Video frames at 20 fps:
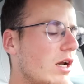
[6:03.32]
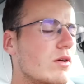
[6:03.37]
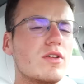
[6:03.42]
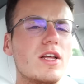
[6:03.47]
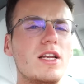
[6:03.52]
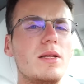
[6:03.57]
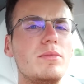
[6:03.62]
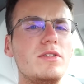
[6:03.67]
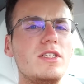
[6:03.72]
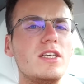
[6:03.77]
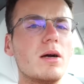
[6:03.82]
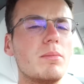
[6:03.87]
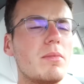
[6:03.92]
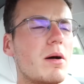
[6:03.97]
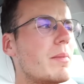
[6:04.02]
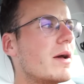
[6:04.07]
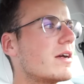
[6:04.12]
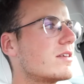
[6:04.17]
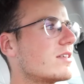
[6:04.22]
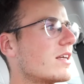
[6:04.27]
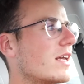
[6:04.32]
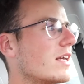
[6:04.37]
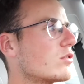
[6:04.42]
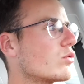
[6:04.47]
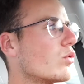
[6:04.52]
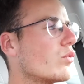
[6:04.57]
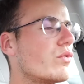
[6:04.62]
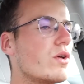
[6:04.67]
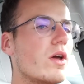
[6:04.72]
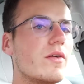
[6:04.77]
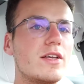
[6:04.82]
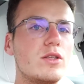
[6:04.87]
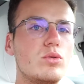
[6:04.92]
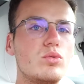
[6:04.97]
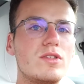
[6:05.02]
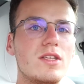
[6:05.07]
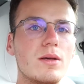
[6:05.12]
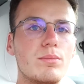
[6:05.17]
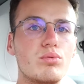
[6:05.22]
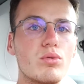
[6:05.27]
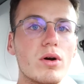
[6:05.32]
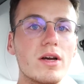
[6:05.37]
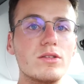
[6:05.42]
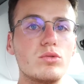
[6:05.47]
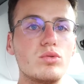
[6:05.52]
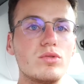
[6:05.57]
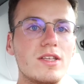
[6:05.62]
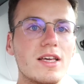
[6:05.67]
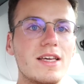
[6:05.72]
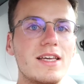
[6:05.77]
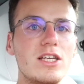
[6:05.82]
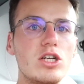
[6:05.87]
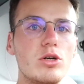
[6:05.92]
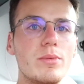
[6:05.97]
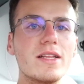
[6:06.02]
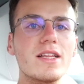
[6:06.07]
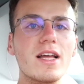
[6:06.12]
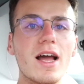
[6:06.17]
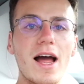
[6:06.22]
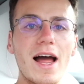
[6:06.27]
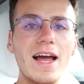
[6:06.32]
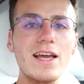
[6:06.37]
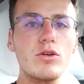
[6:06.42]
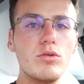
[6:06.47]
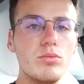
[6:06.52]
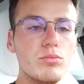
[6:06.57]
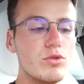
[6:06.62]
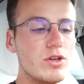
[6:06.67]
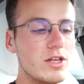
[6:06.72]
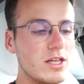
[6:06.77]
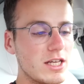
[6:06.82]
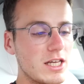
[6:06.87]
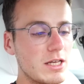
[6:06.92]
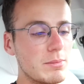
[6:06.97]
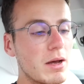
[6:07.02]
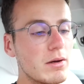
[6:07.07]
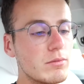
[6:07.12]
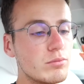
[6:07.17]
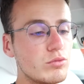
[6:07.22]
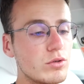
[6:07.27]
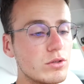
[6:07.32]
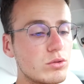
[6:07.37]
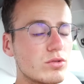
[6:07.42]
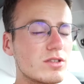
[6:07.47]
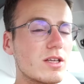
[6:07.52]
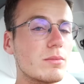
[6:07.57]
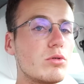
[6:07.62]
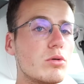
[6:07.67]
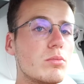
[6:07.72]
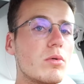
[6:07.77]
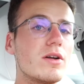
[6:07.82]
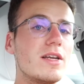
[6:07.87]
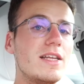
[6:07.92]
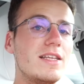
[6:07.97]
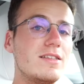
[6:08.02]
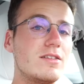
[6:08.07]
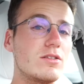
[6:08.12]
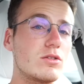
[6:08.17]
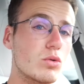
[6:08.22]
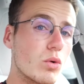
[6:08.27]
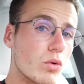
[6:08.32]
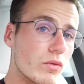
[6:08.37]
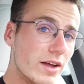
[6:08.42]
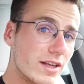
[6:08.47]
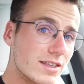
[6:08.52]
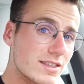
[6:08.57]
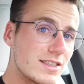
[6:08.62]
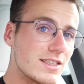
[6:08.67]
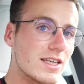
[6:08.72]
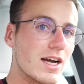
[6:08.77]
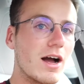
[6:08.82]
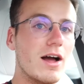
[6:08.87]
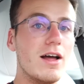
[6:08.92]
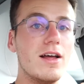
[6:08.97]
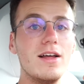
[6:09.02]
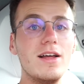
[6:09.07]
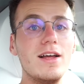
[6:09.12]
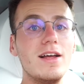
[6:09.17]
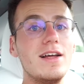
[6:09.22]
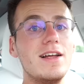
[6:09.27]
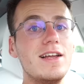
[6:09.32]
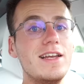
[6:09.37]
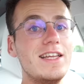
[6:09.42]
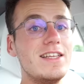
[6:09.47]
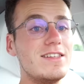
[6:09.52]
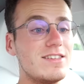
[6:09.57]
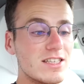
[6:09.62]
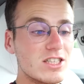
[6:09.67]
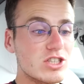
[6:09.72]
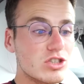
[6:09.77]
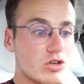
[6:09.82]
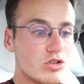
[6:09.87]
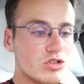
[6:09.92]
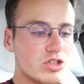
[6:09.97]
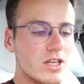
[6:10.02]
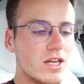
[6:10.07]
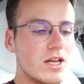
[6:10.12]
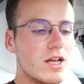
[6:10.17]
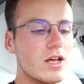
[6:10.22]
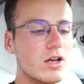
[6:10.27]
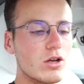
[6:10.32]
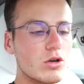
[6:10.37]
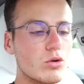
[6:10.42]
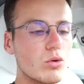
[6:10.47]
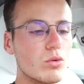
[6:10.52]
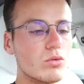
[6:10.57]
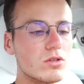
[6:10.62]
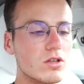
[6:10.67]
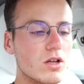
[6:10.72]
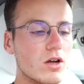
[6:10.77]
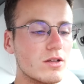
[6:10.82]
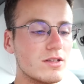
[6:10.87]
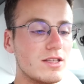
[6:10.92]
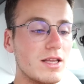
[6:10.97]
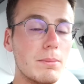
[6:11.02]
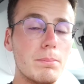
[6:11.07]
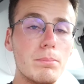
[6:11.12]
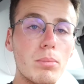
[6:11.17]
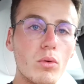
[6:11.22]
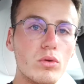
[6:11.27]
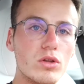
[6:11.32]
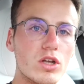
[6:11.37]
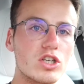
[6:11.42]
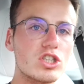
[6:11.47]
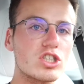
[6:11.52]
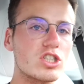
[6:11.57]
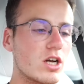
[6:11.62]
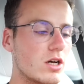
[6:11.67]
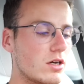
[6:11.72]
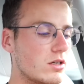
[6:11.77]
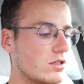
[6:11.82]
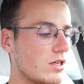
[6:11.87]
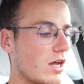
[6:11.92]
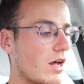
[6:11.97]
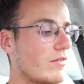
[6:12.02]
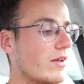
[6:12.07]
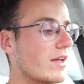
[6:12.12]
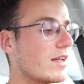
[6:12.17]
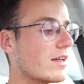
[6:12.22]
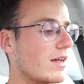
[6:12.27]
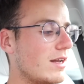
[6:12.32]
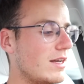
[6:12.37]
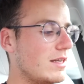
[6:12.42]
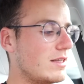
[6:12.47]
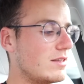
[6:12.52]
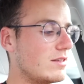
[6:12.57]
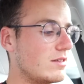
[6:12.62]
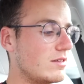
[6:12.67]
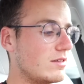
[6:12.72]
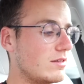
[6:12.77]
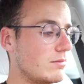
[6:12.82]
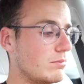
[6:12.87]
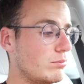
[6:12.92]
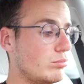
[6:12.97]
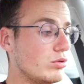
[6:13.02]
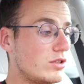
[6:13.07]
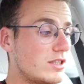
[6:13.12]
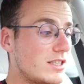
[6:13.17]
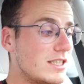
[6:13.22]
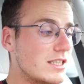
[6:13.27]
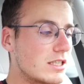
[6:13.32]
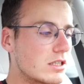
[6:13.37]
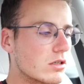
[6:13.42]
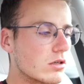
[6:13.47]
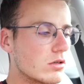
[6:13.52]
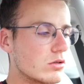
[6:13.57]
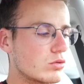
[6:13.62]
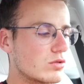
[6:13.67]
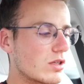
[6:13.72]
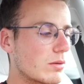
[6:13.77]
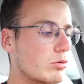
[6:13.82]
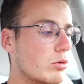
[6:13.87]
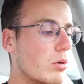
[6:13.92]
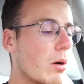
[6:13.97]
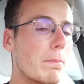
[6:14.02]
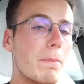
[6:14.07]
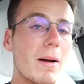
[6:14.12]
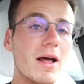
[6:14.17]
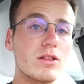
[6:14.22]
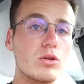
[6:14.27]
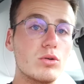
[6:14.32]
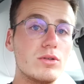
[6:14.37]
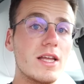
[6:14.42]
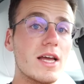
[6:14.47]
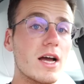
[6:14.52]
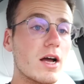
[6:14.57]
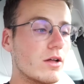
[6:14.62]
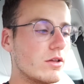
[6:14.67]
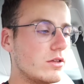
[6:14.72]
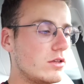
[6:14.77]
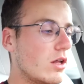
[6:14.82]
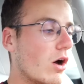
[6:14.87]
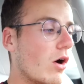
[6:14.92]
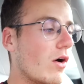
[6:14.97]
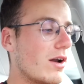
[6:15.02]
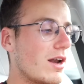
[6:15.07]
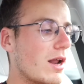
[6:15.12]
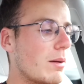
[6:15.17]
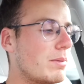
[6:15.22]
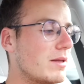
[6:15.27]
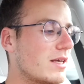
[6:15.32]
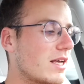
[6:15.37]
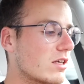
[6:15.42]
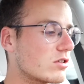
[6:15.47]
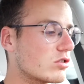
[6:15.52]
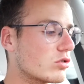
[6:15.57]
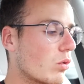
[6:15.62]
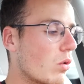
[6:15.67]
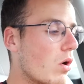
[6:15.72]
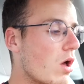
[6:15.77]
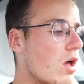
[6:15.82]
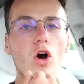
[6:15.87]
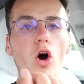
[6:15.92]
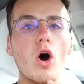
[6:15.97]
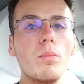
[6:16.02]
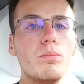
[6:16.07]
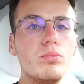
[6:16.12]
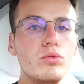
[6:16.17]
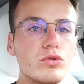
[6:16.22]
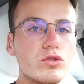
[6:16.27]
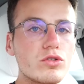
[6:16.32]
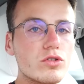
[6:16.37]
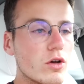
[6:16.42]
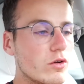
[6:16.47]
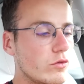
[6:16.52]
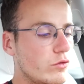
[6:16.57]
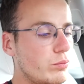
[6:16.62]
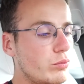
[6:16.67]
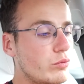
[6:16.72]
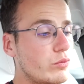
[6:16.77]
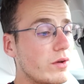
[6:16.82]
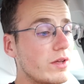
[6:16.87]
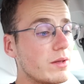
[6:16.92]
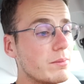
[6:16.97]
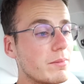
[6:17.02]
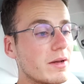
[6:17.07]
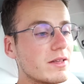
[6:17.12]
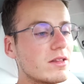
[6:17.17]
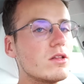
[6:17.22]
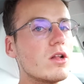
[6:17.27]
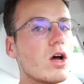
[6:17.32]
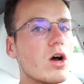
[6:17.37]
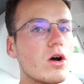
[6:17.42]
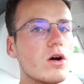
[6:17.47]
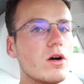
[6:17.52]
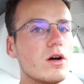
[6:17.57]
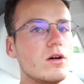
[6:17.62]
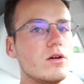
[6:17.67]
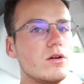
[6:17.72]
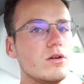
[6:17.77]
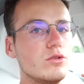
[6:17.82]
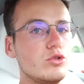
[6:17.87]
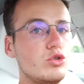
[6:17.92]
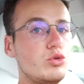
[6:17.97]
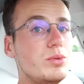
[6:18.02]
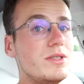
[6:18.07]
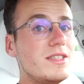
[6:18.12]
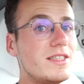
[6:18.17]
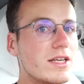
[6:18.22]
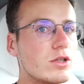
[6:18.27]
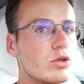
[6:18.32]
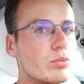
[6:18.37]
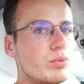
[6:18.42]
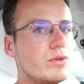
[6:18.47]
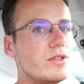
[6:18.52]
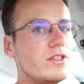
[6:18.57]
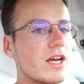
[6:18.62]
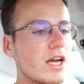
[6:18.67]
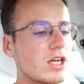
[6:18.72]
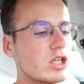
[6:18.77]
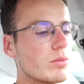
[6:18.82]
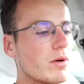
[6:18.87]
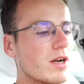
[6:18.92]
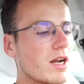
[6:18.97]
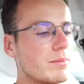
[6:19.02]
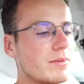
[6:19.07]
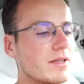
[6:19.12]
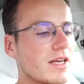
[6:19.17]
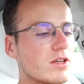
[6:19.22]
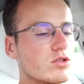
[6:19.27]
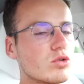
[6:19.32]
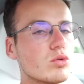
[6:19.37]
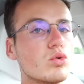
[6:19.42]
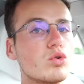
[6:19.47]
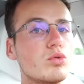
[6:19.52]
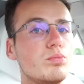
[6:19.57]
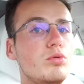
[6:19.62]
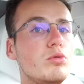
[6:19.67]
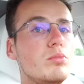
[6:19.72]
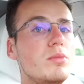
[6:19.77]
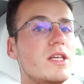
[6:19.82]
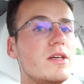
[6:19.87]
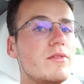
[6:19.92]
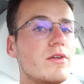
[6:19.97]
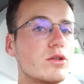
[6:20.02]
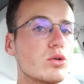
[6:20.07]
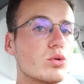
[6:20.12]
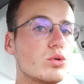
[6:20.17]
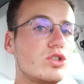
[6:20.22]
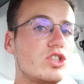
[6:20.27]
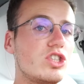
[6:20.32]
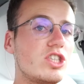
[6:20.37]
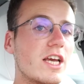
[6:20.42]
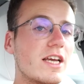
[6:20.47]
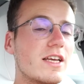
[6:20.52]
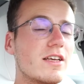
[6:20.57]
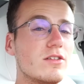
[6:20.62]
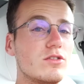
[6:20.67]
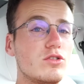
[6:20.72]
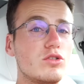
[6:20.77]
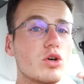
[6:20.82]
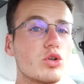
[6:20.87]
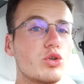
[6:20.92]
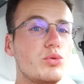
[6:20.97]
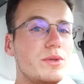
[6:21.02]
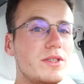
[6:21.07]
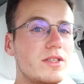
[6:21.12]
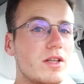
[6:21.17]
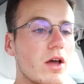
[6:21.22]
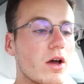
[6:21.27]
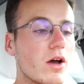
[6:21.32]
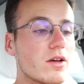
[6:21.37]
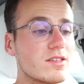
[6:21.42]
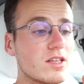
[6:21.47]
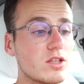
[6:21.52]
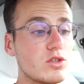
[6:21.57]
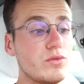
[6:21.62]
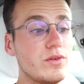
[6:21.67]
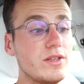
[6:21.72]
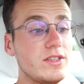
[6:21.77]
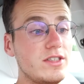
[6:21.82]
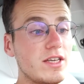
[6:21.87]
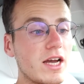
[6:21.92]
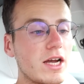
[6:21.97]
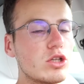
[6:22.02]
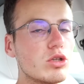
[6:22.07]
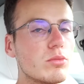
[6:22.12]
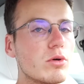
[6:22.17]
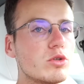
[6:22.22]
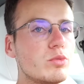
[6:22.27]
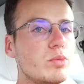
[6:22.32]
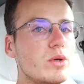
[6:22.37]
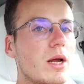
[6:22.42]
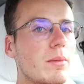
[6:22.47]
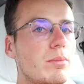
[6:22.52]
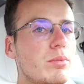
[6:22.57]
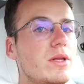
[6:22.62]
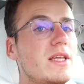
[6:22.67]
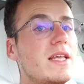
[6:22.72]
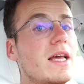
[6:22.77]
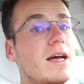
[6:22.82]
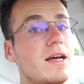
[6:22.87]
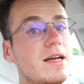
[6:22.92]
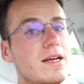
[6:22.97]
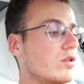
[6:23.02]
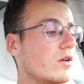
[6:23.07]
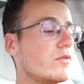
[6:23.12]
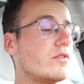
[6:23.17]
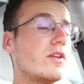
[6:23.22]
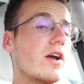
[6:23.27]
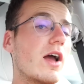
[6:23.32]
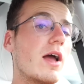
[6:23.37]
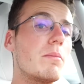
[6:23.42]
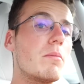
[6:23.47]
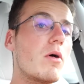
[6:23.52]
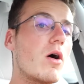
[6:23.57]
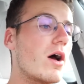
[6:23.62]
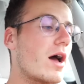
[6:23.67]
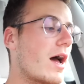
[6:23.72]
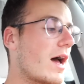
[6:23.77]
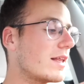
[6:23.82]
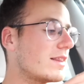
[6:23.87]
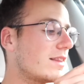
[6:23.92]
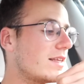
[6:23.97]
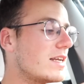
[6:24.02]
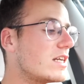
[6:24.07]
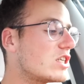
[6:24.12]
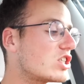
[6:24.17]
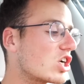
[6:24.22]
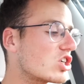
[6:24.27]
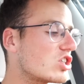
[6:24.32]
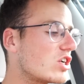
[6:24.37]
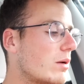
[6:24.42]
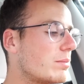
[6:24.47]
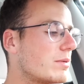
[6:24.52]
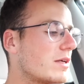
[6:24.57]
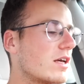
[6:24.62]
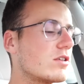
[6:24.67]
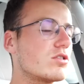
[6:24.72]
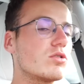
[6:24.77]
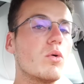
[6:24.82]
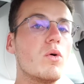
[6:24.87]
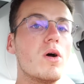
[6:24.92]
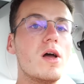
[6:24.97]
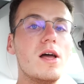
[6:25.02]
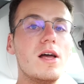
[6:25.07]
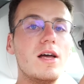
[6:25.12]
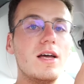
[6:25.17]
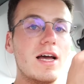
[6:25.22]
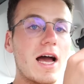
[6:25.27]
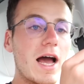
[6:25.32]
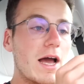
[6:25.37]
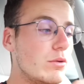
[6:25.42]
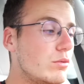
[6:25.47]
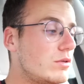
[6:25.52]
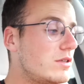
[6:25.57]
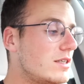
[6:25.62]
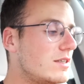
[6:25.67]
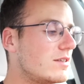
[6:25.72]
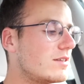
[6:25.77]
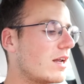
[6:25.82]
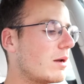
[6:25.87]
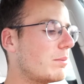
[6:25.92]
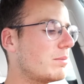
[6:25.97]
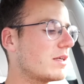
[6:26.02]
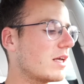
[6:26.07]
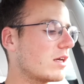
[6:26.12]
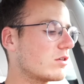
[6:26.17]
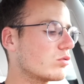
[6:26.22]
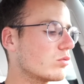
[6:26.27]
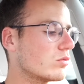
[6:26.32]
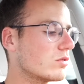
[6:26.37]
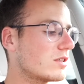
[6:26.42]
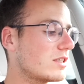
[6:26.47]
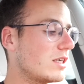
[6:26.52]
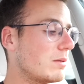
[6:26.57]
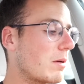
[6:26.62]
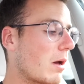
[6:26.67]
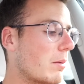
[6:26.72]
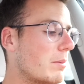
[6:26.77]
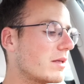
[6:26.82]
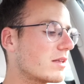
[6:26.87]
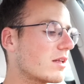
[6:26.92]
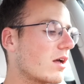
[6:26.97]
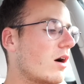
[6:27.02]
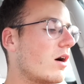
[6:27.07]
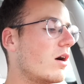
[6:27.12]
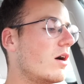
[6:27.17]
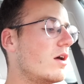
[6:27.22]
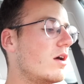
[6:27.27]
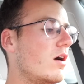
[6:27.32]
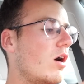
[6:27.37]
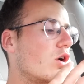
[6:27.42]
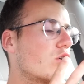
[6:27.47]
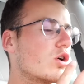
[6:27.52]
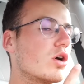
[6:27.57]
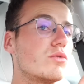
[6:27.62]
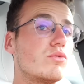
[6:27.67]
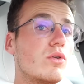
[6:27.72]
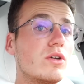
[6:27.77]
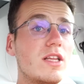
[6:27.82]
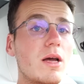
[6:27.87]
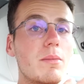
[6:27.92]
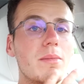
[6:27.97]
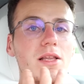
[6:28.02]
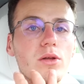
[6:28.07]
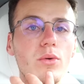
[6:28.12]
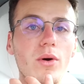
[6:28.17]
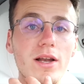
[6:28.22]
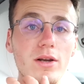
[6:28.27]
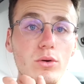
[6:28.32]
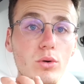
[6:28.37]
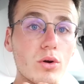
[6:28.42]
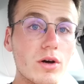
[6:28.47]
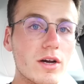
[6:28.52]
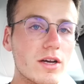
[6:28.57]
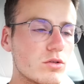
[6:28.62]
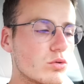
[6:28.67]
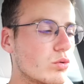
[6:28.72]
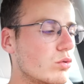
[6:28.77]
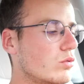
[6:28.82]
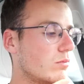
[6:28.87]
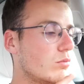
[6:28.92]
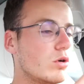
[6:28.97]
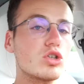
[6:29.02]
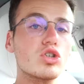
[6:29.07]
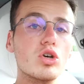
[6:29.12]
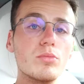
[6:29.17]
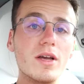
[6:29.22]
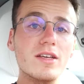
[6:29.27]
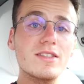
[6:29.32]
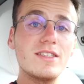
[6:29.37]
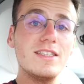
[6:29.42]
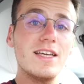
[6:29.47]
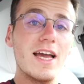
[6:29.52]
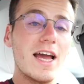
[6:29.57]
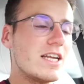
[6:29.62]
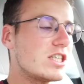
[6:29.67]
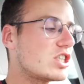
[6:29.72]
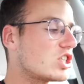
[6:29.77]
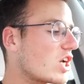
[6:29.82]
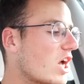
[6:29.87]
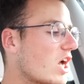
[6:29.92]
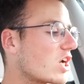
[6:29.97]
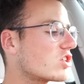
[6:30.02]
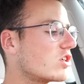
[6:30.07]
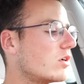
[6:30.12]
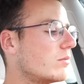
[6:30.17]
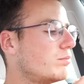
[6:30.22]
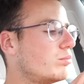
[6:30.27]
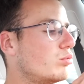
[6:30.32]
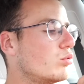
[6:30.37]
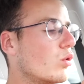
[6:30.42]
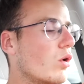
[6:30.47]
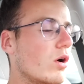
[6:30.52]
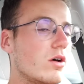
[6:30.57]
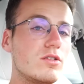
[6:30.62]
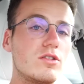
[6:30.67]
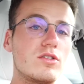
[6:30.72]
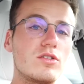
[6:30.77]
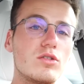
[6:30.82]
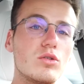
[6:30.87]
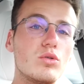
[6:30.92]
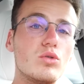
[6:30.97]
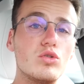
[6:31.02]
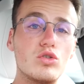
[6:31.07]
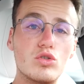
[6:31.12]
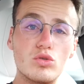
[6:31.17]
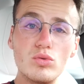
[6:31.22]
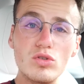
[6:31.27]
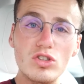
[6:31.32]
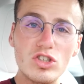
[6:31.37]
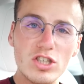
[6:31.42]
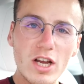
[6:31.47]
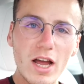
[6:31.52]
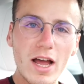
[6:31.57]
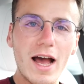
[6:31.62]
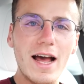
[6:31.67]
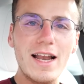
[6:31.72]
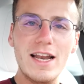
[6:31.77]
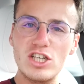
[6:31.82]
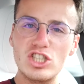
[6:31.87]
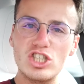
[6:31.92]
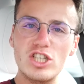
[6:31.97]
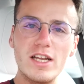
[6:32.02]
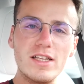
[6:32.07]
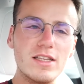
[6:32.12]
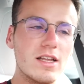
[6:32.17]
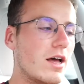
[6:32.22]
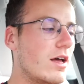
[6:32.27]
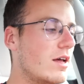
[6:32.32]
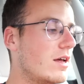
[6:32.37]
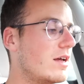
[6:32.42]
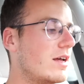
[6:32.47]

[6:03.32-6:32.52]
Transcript: là, vous allez me dire, bah Max, qu'est-ce qu'on fait avec tous ces points et tous ces kilomètres accumulés Eh bien, vous pouvez tout simplement les convertir les échanger contre des bons d'achat avec les boutiques tout simplement partenaires dans l'application. En plus, vous pouvez maintenant euh, tweeter depuis directement l'application, donc publier votre check sur Twitter, ça se fait directement depuis l'appli. Je vous invite vraiment à télécharger l'application à utiliser l'application, ce qui permettra encore une fois d'améliorer le réseau. Moi, je remercie Encharge pour ce soutien à la chaîne.